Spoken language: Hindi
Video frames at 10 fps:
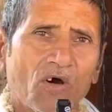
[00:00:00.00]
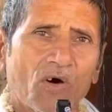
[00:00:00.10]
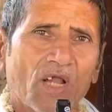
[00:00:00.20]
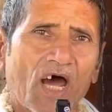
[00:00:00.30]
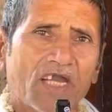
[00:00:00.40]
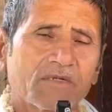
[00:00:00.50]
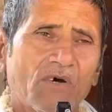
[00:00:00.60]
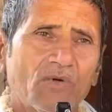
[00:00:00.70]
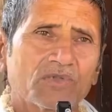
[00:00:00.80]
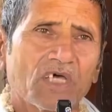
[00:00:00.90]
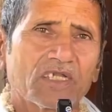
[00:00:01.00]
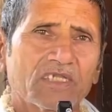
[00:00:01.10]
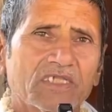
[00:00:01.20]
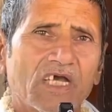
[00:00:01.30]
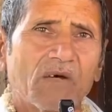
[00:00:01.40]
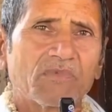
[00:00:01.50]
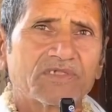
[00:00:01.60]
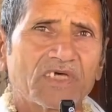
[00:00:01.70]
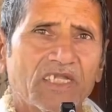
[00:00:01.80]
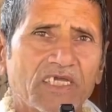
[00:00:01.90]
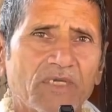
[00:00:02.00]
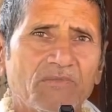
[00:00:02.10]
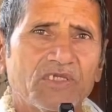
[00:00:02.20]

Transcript: और आठवां होता है नंदगांव बरसाने के